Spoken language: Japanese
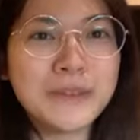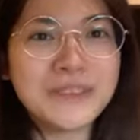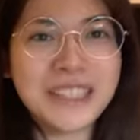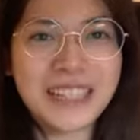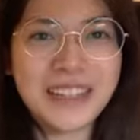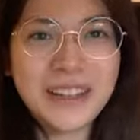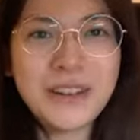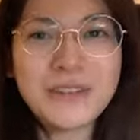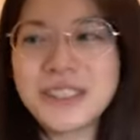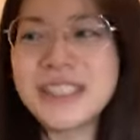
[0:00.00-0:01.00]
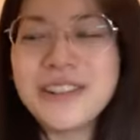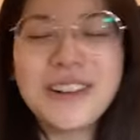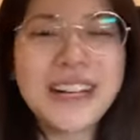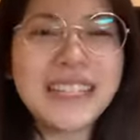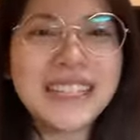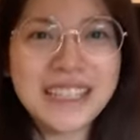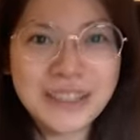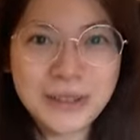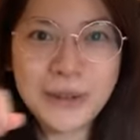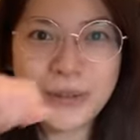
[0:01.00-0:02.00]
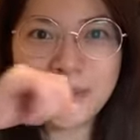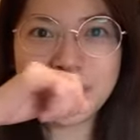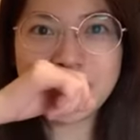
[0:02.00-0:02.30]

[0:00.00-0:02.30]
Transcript: ンブンみたいな全然分かんないんだけどっ